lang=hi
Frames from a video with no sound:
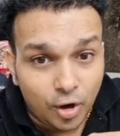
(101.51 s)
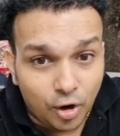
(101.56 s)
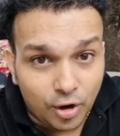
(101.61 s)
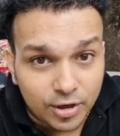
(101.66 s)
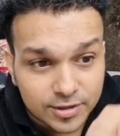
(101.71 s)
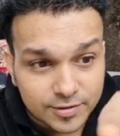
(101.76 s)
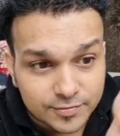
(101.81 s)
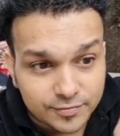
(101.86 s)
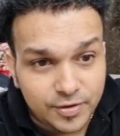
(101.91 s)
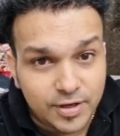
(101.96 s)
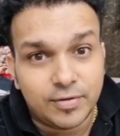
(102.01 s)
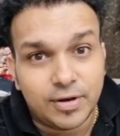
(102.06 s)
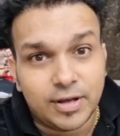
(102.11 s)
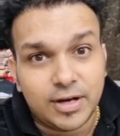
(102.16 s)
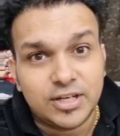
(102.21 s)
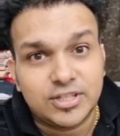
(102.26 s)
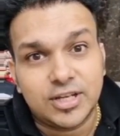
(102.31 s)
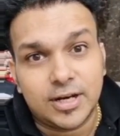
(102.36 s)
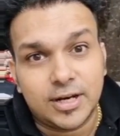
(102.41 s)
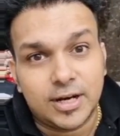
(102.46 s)
और इस फ्री
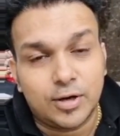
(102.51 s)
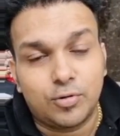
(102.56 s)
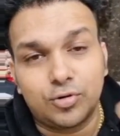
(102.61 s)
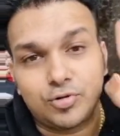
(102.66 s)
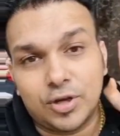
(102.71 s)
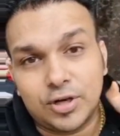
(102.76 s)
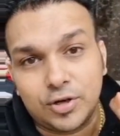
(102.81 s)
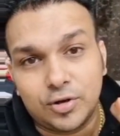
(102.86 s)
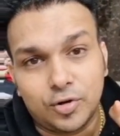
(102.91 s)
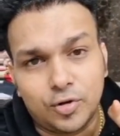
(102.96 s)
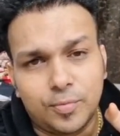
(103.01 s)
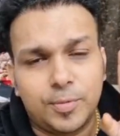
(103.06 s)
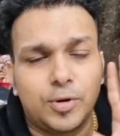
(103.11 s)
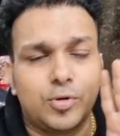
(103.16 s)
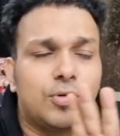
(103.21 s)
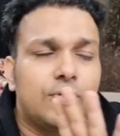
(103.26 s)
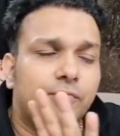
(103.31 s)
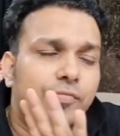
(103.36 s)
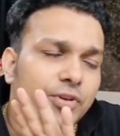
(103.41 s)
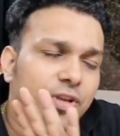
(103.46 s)
वाले चैनल को ज्वाइन कर लो बिल्कुल